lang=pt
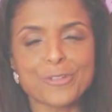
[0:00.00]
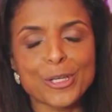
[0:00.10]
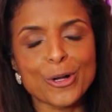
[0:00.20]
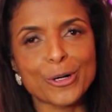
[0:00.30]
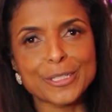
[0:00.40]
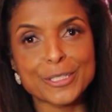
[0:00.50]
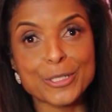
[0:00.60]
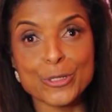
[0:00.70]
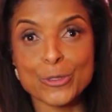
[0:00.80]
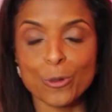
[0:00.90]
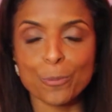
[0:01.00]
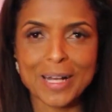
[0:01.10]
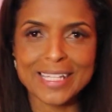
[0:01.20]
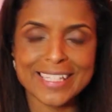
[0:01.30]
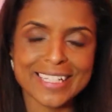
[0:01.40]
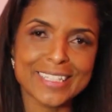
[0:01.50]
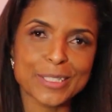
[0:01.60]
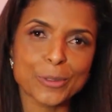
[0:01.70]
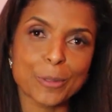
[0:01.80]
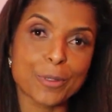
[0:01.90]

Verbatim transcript: filhote, estou passando em